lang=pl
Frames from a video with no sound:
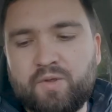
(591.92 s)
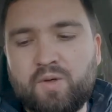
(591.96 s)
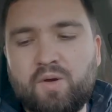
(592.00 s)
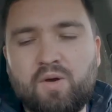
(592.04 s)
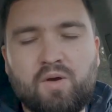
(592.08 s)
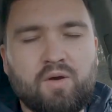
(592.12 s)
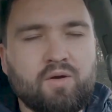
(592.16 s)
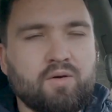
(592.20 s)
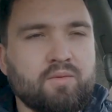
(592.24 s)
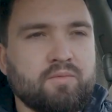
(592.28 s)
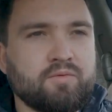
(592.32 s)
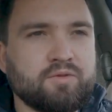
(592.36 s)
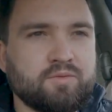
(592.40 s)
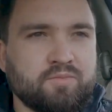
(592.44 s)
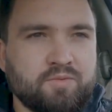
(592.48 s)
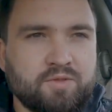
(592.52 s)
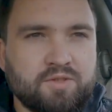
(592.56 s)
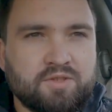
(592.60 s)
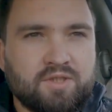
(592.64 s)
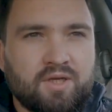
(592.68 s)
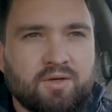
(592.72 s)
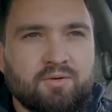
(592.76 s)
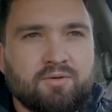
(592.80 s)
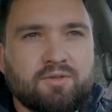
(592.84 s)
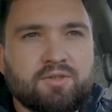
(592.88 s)
to
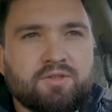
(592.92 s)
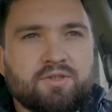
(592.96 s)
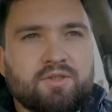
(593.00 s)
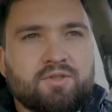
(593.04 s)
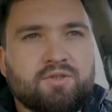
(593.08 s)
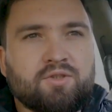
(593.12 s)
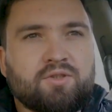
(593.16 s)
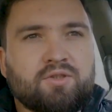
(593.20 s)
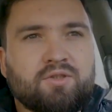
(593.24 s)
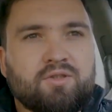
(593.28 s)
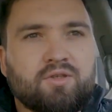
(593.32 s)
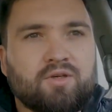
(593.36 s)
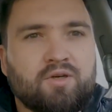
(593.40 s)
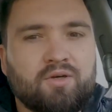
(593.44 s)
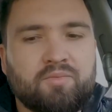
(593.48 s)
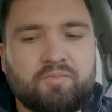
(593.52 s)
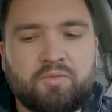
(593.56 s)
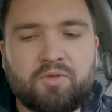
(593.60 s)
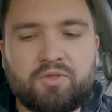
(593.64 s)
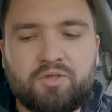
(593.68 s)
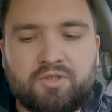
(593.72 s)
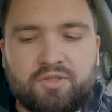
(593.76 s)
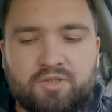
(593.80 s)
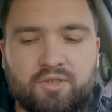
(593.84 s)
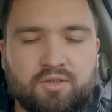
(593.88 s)
zbliżało się to do
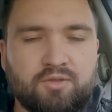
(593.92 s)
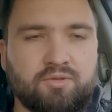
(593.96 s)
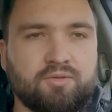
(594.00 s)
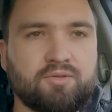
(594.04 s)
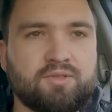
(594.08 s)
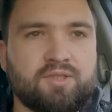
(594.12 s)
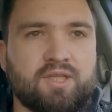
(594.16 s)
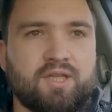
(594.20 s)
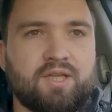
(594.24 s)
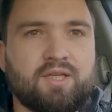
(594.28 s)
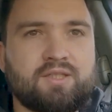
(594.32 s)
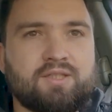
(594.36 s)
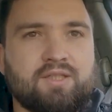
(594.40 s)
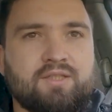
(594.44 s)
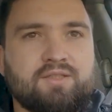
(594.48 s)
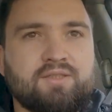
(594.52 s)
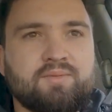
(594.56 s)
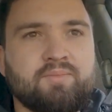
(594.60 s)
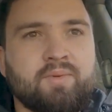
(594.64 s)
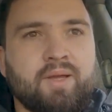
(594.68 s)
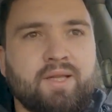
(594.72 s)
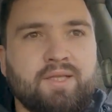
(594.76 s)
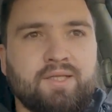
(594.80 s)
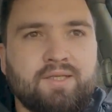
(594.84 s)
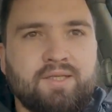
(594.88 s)
54
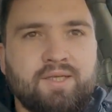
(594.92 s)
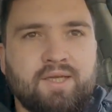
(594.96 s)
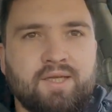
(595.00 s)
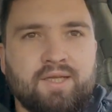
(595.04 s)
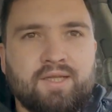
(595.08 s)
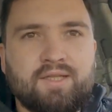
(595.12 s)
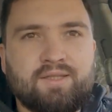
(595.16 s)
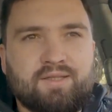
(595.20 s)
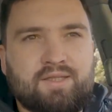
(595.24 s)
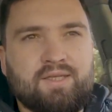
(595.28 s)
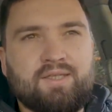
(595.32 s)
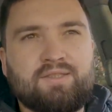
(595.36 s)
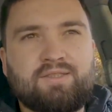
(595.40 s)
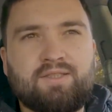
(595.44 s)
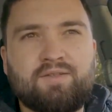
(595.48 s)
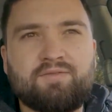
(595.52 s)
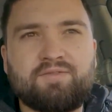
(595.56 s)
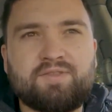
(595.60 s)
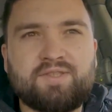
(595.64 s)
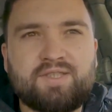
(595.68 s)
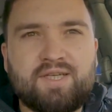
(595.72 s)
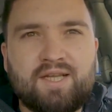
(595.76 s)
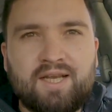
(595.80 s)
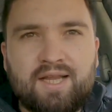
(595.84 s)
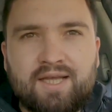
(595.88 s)
dB. Także
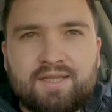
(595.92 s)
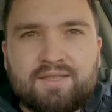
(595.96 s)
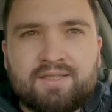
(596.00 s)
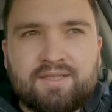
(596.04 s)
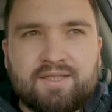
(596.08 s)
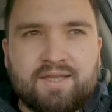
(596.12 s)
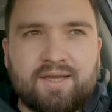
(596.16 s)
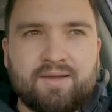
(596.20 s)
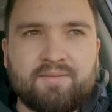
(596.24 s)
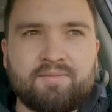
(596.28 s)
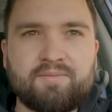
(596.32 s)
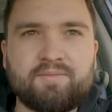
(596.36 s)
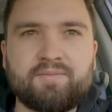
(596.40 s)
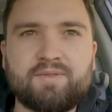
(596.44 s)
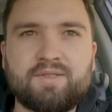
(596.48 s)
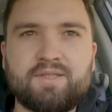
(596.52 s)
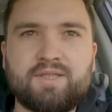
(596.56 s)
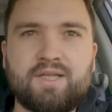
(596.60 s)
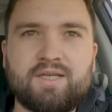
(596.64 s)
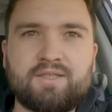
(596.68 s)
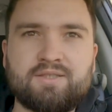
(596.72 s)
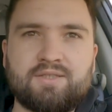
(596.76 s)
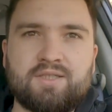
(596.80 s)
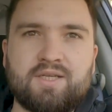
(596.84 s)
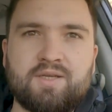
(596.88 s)
względem
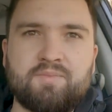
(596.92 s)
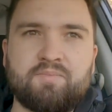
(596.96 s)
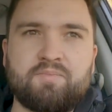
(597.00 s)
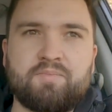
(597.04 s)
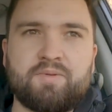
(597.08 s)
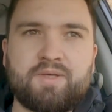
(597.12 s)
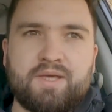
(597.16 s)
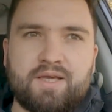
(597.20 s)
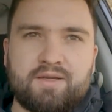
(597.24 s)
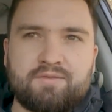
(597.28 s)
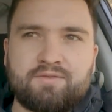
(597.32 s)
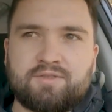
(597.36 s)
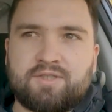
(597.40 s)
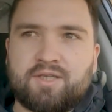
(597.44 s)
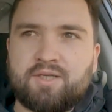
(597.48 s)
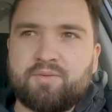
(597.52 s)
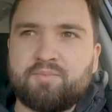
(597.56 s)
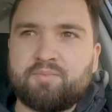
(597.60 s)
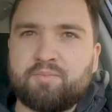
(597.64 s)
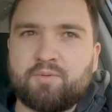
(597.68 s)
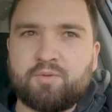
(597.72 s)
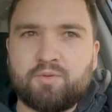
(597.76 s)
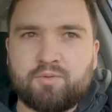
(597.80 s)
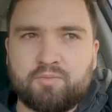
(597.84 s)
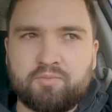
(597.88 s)
naszej pierwszej
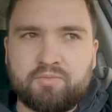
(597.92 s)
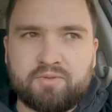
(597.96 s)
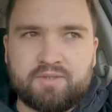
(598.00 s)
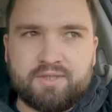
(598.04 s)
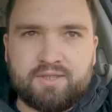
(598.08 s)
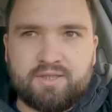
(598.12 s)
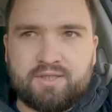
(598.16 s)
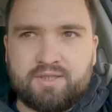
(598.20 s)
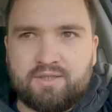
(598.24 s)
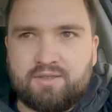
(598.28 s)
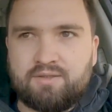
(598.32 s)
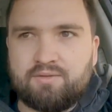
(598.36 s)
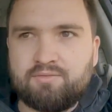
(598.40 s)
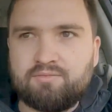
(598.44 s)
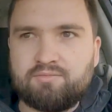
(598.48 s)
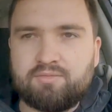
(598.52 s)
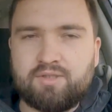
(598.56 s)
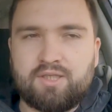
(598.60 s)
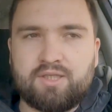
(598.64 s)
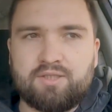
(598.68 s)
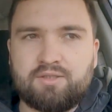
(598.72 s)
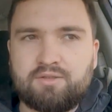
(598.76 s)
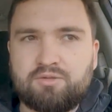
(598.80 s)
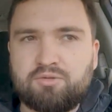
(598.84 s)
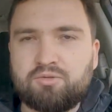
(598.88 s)
próby
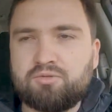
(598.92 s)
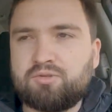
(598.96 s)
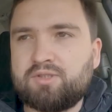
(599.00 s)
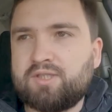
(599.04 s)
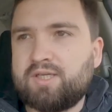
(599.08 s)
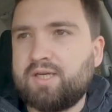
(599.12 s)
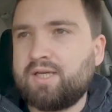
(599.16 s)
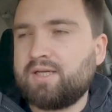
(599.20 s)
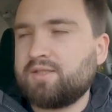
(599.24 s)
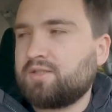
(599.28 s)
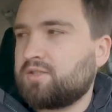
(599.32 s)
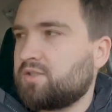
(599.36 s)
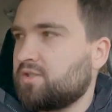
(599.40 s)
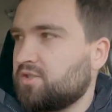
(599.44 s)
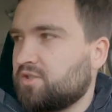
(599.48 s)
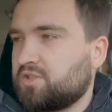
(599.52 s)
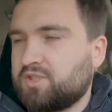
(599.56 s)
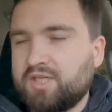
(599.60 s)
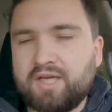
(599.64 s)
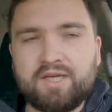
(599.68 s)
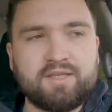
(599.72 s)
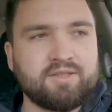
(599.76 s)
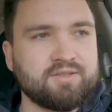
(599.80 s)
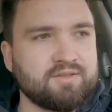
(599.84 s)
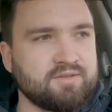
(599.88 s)
jest ciutkę
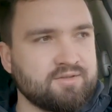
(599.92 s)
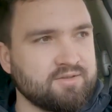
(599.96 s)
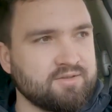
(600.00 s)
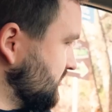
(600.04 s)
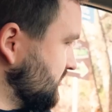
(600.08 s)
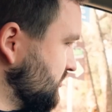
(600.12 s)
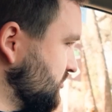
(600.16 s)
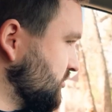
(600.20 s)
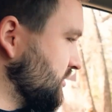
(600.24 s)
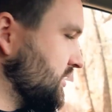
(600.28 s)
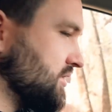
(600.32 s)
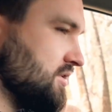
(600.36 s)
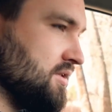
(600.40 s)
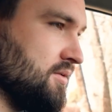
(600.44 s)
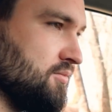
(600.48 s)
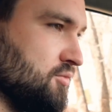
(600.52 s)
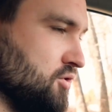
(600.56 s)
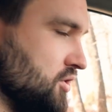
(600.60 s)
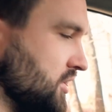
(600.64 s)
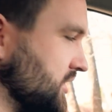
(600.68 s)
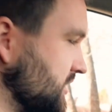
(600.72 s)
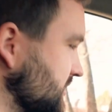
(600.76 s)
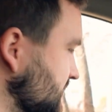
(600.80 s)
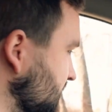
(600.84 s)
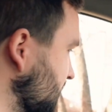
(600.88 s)
ciszej. Tu jestem
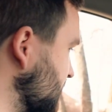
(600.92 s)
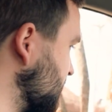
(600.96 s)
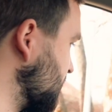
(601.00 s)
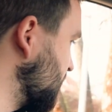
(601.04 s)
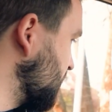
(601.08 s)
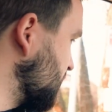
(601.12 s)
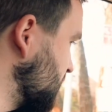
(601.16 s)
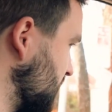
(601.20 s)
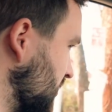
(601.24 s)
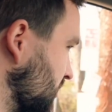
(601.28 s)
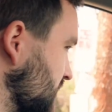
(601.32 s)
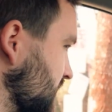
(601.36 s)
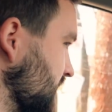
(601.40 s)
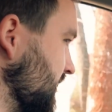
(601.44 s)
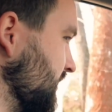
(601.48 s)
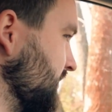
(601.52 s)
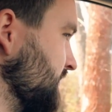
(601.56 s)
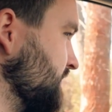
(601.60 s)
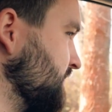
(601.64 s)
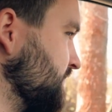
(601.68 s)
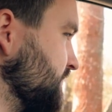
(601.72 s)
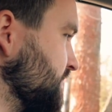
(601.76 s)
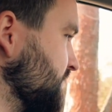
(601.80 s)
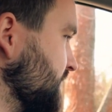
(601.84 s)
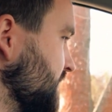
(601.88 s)
trochę zaskoczony.
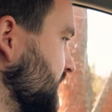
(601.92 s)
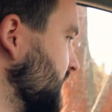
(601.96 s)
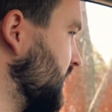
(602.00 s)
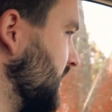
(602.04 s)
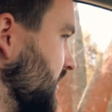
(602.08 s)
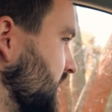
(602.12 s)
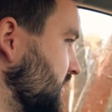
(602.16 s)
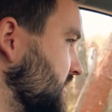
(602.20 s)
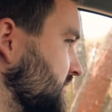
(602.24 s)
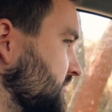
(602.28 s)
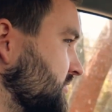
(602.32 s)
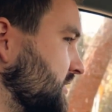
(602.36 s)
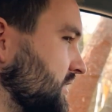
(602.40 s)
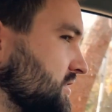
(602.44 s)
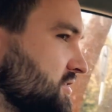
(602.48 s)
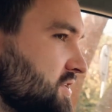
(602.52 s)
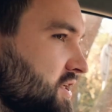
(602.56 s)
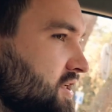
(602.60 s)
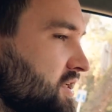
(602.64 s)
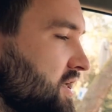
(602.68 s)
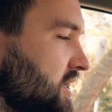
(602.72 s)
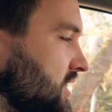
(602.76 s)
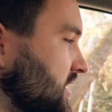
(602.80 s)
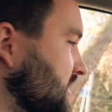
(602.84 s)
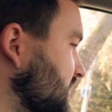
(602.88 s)
E,
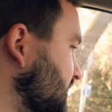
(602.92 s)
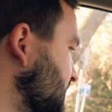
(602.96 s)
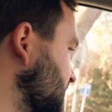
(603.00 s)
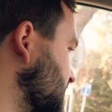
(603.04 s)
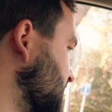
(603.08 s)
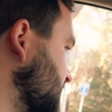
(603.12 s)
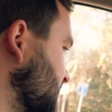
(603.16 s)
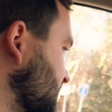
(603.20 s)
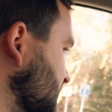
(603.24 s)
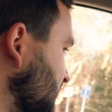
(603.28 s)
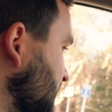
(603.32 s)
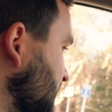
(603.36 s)
wrażenia z